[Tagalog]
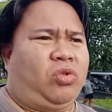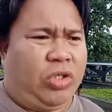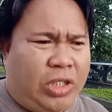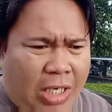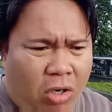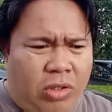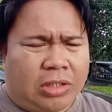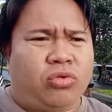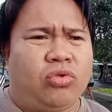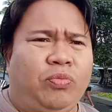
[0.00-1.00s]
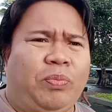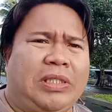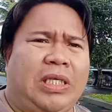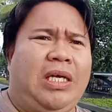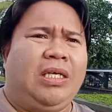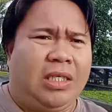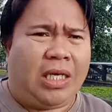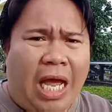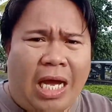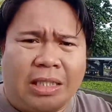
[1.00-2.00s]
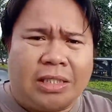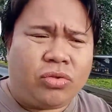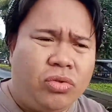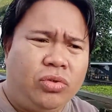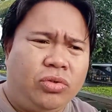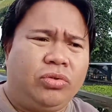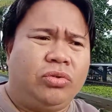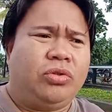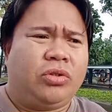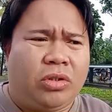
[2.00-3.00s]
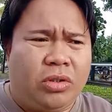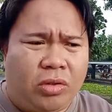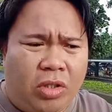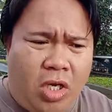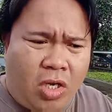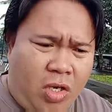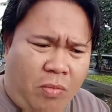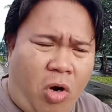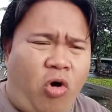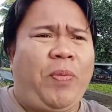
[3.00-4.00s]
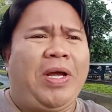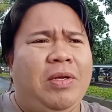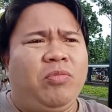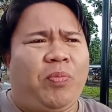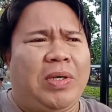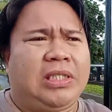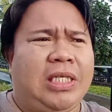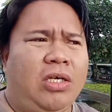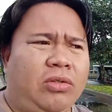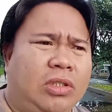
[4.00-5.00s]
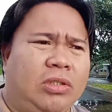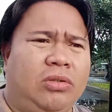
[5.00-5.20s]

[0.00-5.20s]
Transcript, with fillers: O ikaw gasugod pa sa ang gasugod maupa nimo pagtilaw sa